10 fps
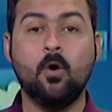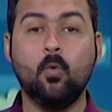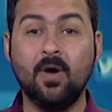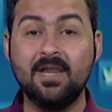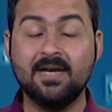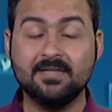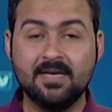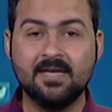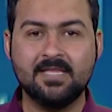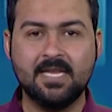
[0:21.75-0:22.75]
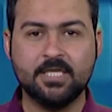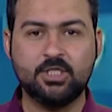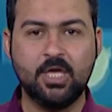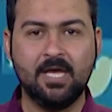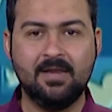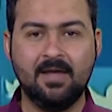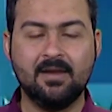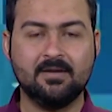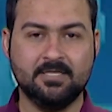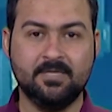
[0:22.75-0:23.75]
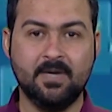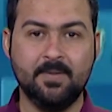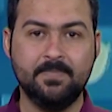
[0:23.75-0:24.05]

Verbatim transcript: والإعداد للأجيال القادمة